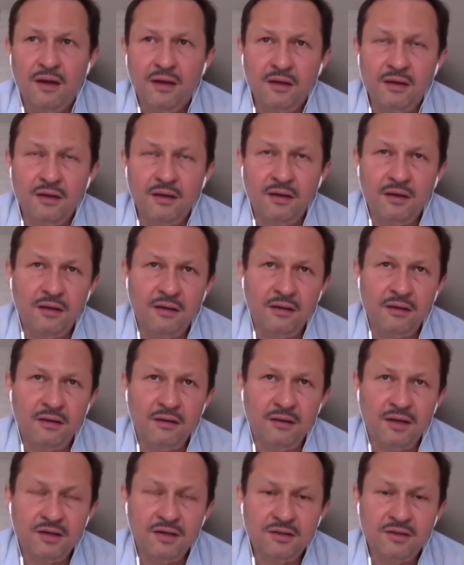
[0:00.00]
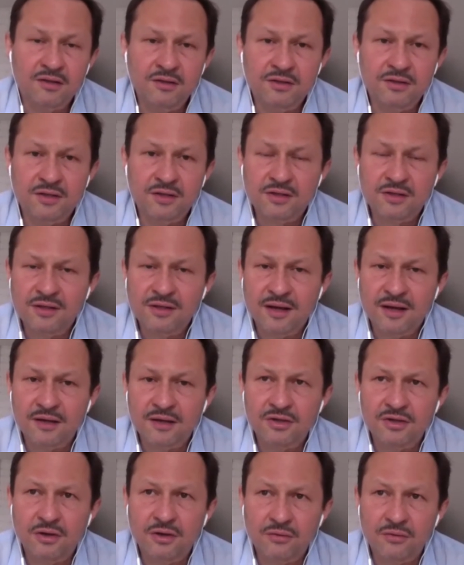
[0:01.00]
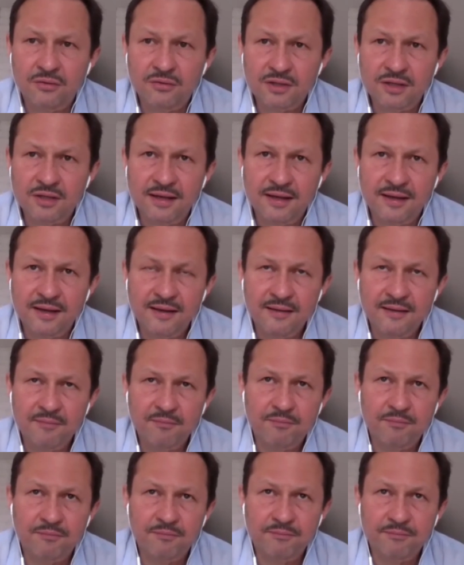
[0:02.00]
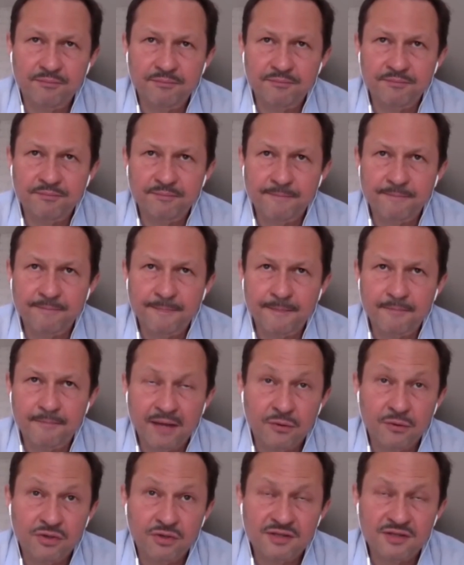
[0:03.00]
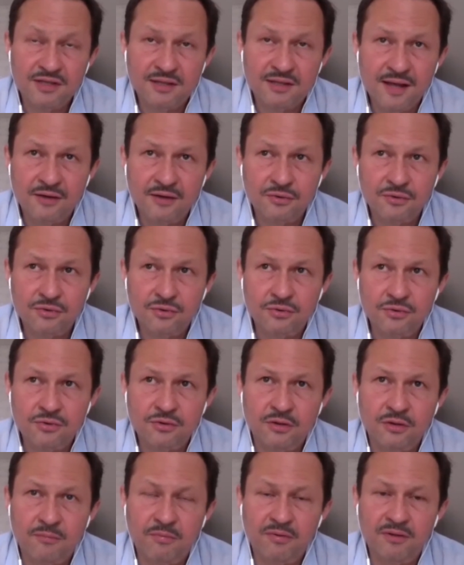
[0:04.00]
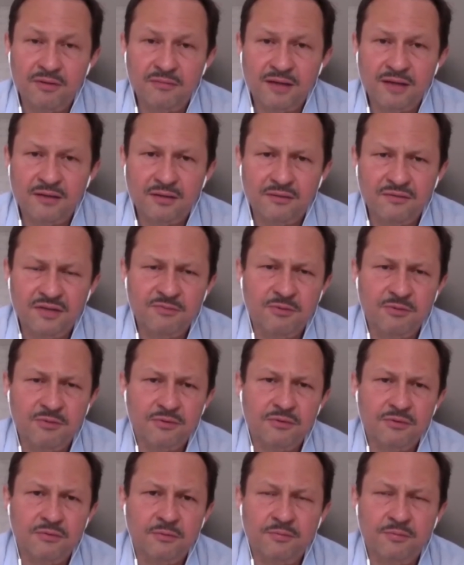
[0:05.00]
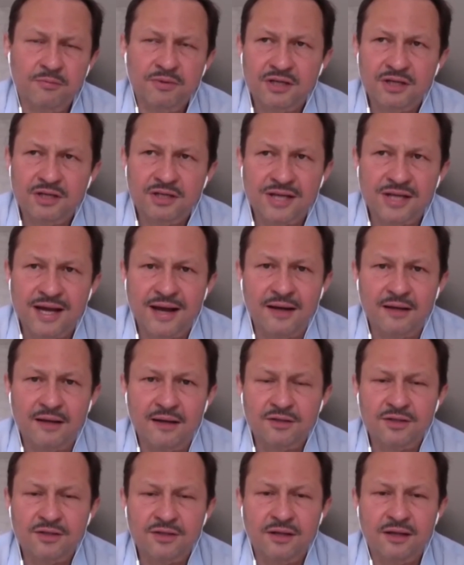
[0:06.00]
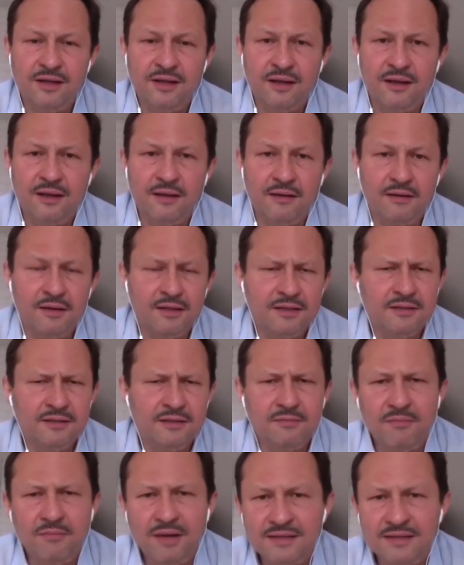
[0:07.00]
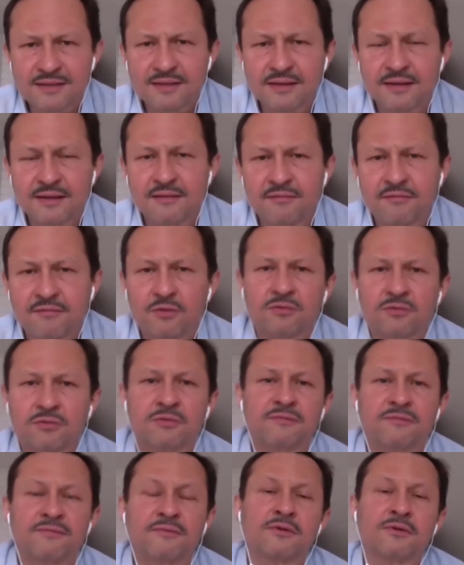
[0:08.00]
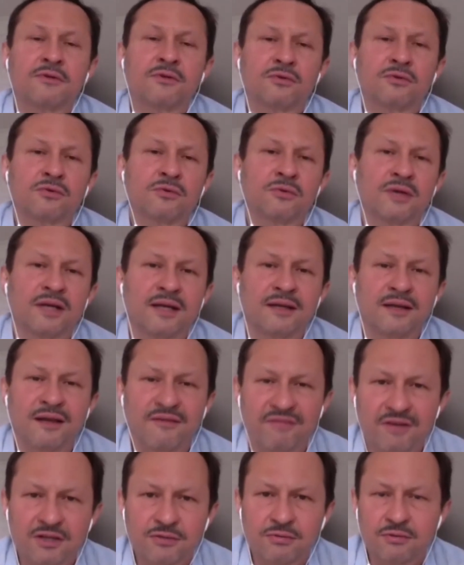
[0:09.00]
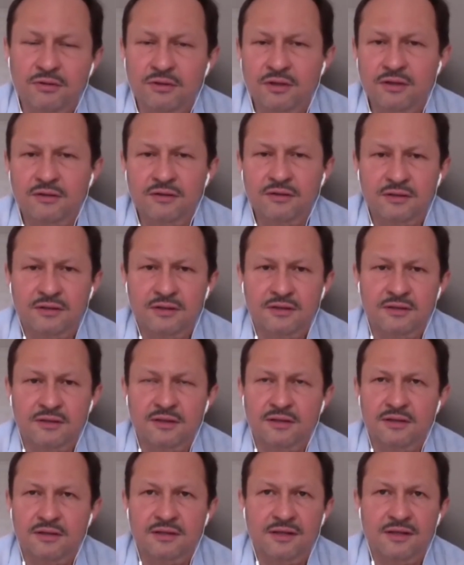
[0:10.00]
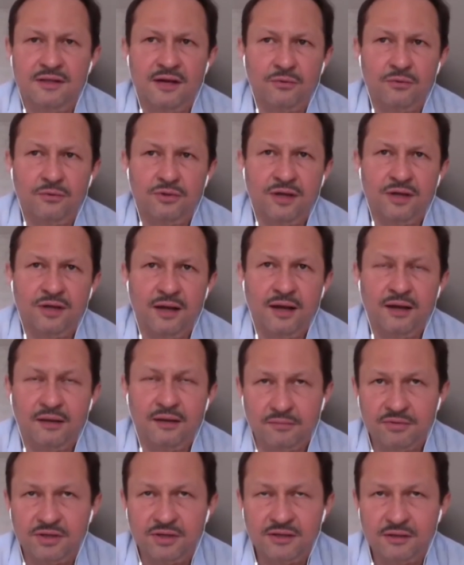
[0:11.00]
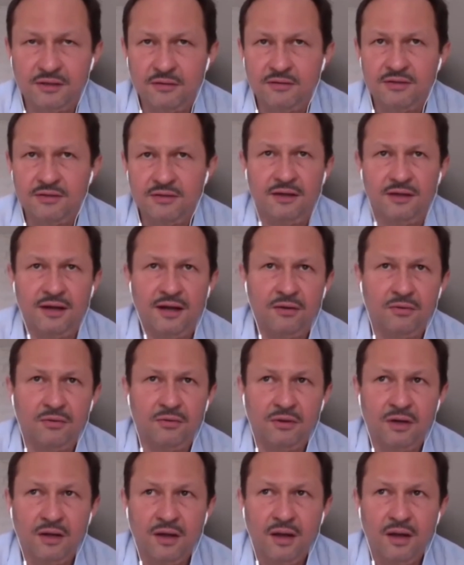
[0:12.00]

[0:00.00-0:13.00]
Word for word: I jeśli się czyta książkę, mm, mając scenariusz już, to potem aktorowi jest po prostu po pierwsze żal, że jest masę wątków, które nie weszły do tego scenariusza i przez to do serialu.